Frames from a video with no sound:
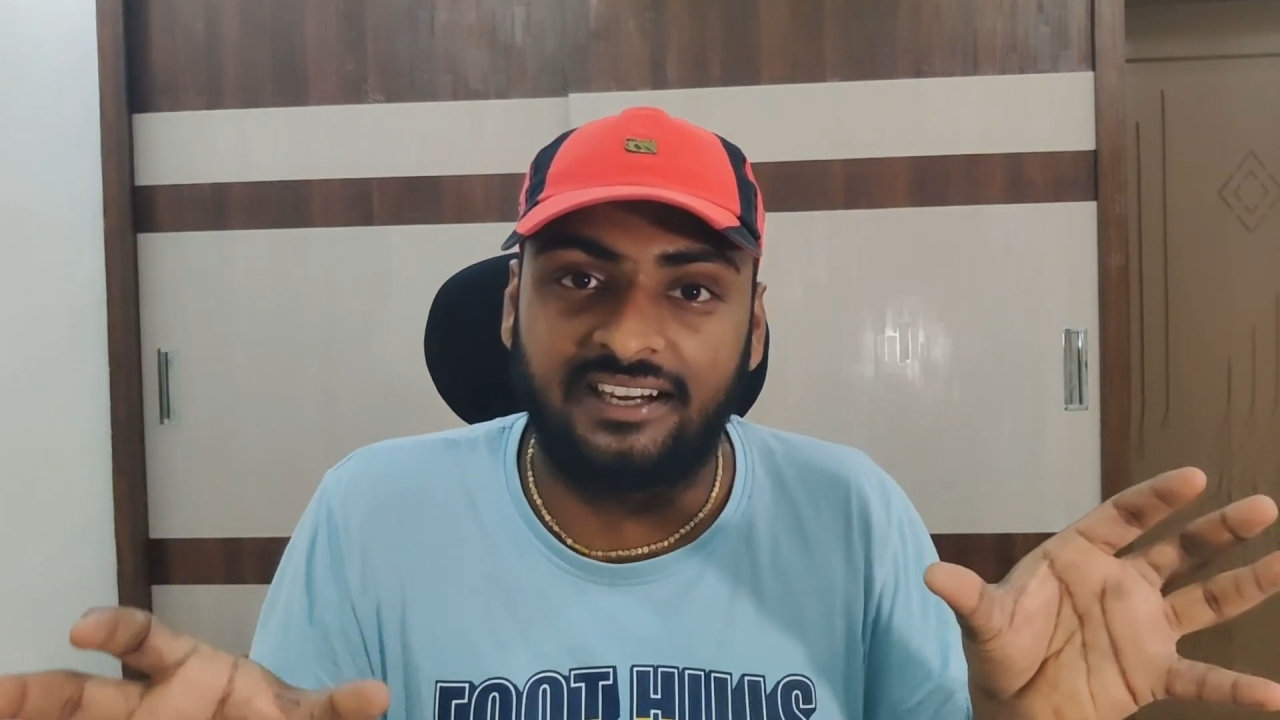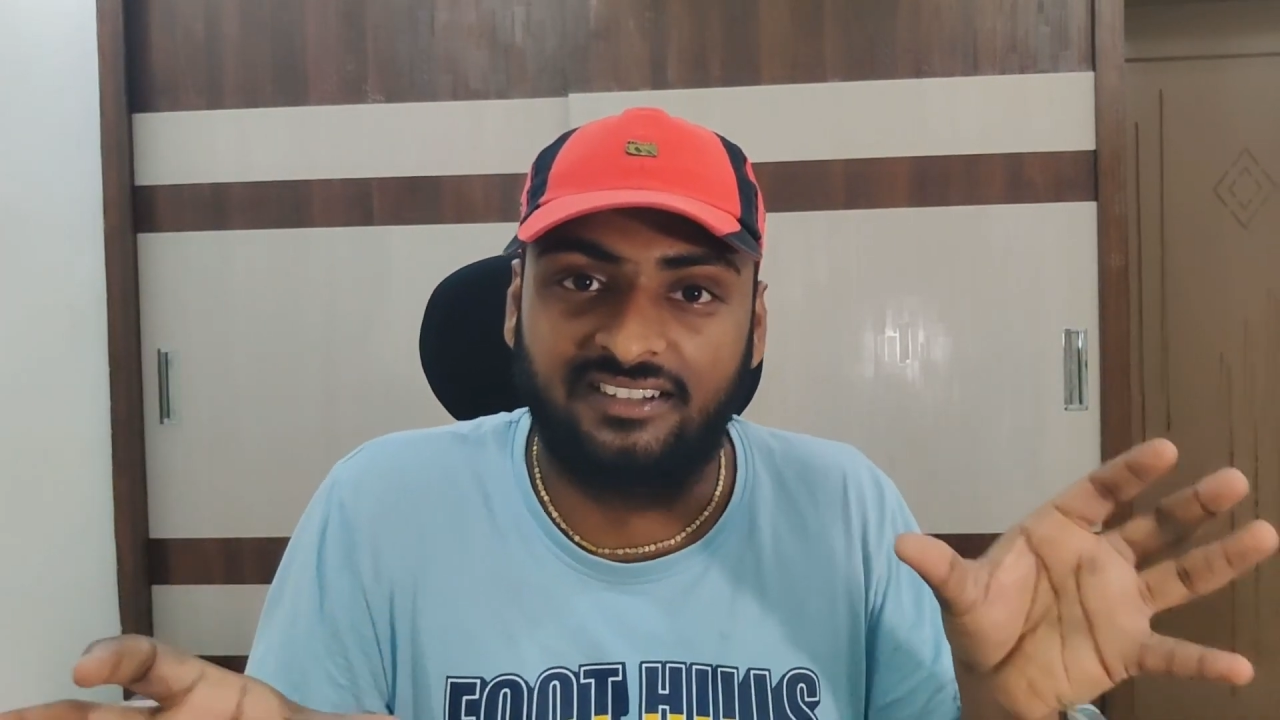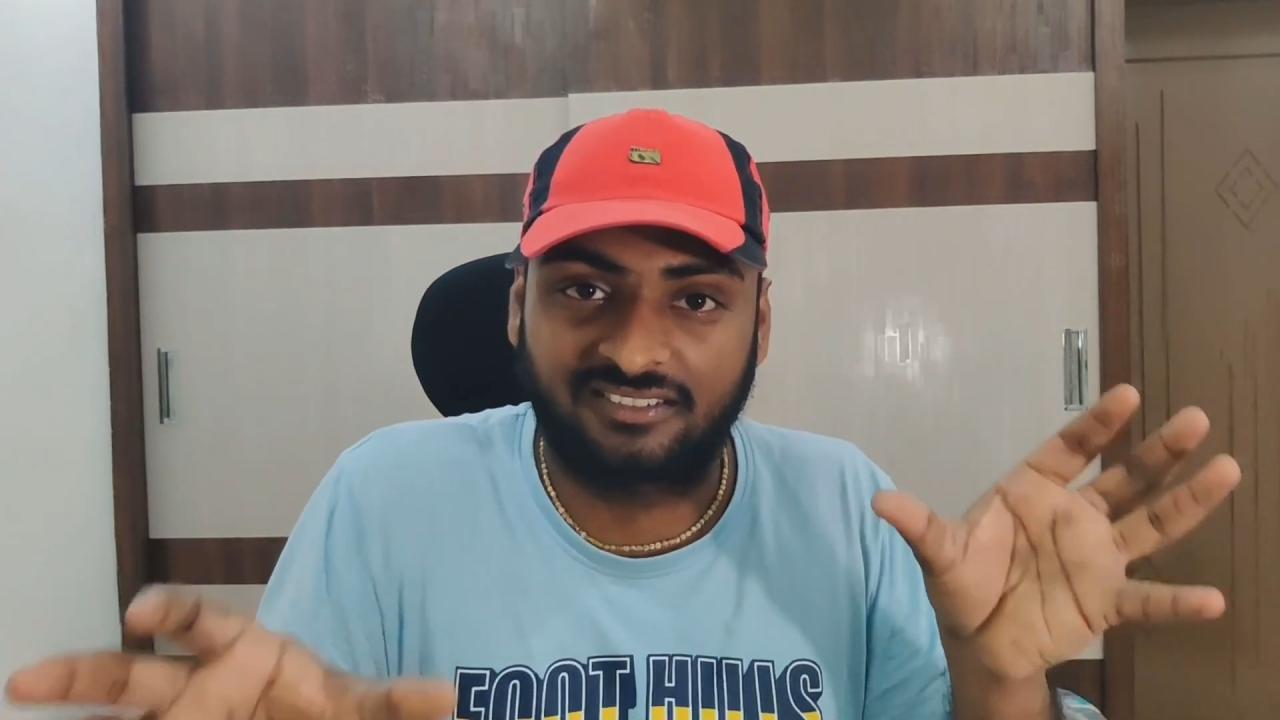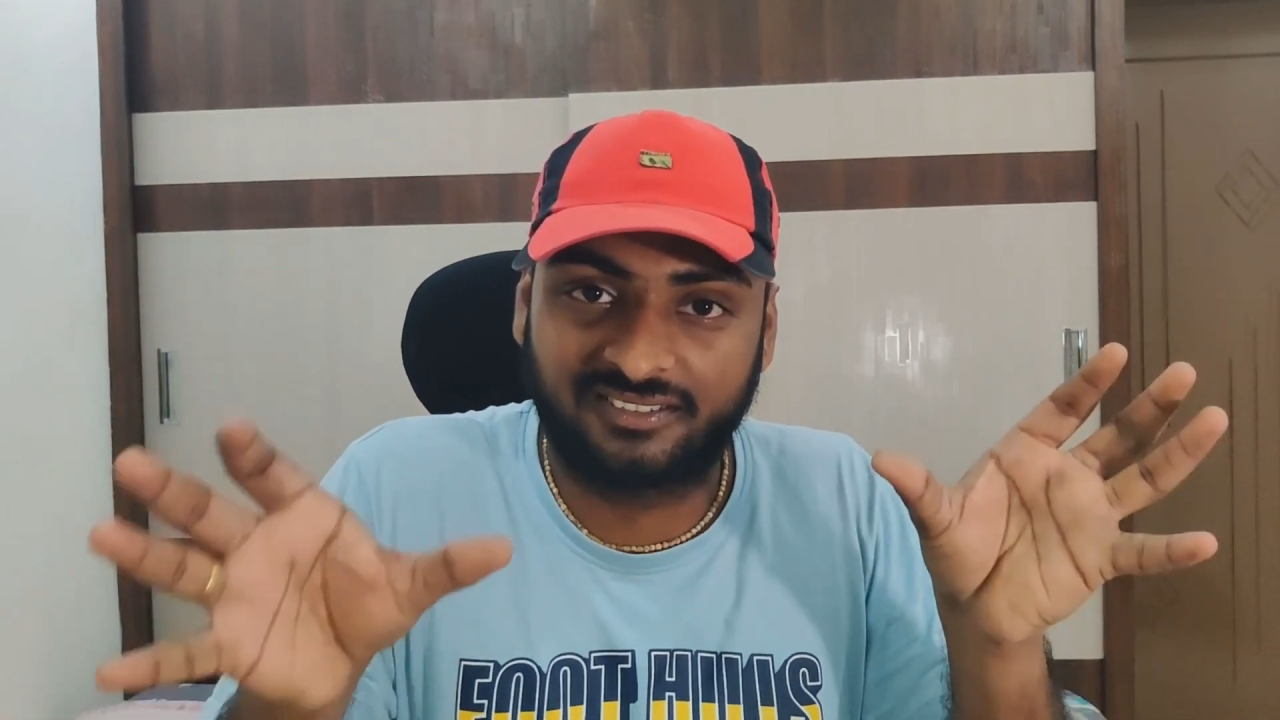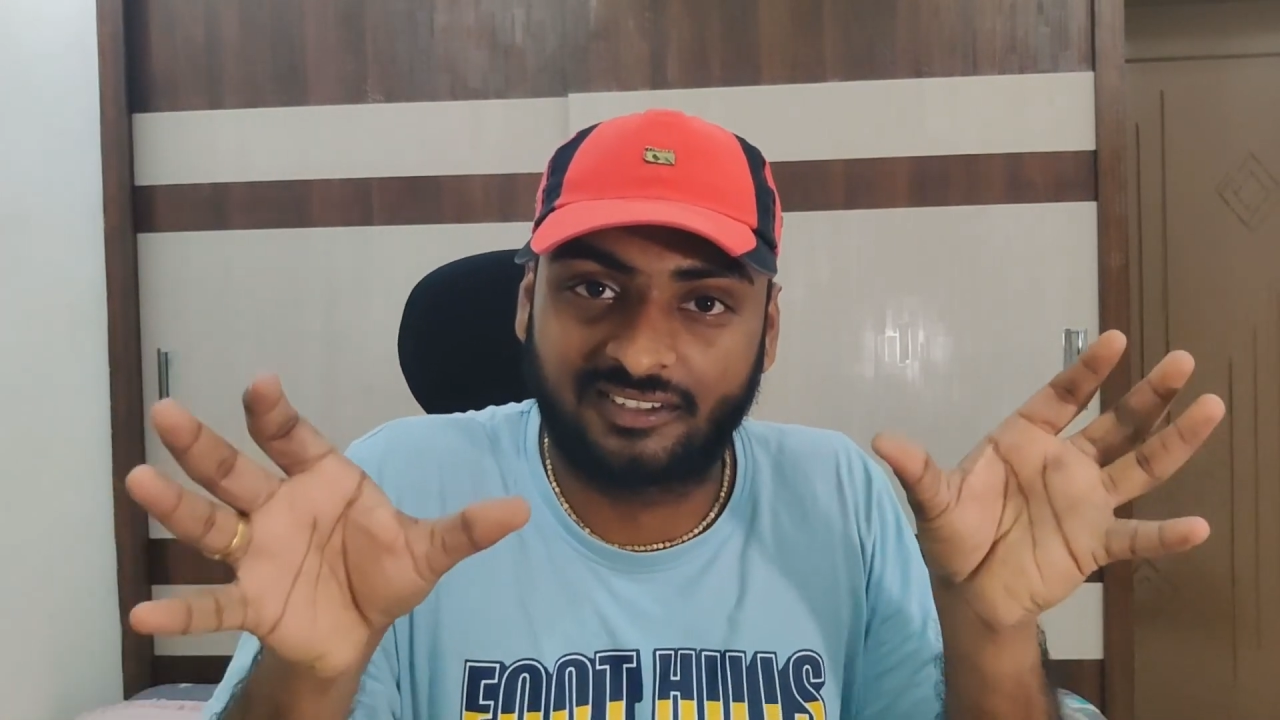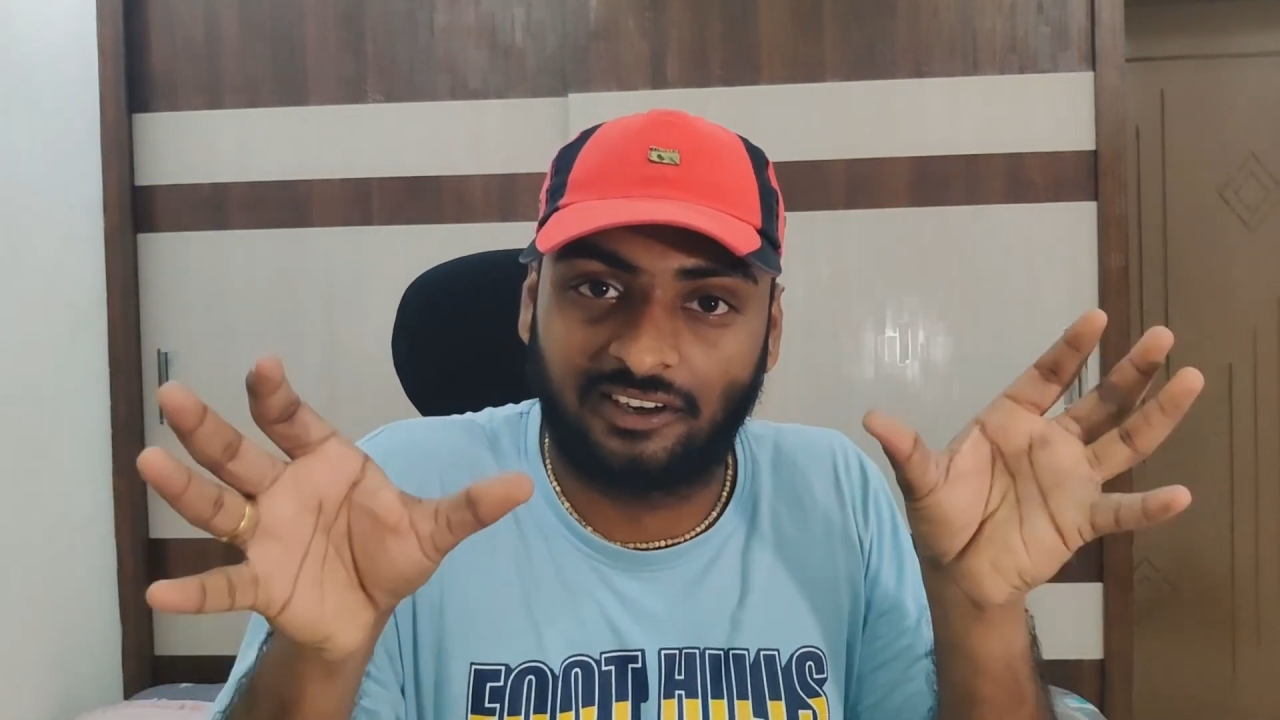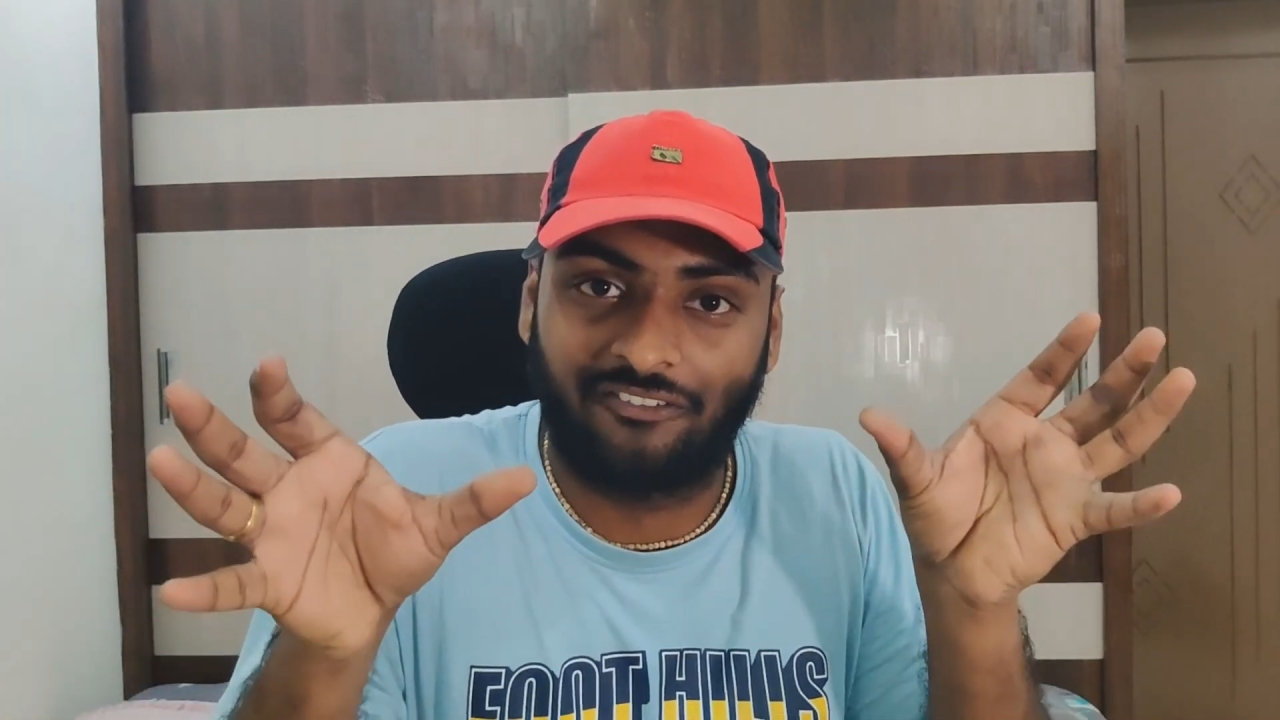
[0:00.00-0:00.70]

ఇట్స్